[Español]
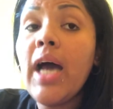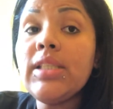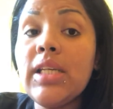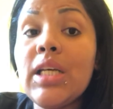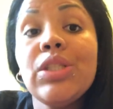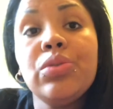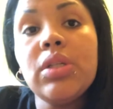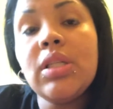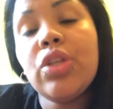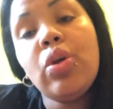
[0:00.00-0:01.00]
Así que si
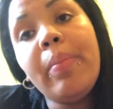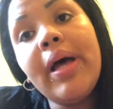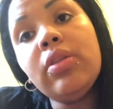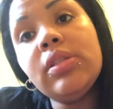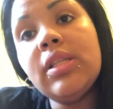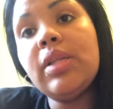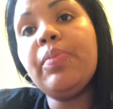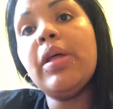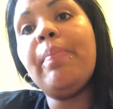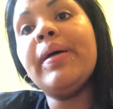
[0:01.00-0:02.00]
usted está tomando ese
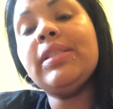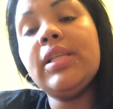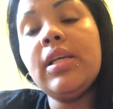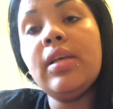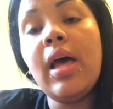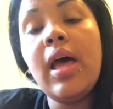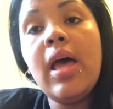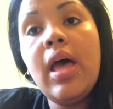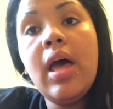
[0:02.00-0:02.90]
tipo de pastilla,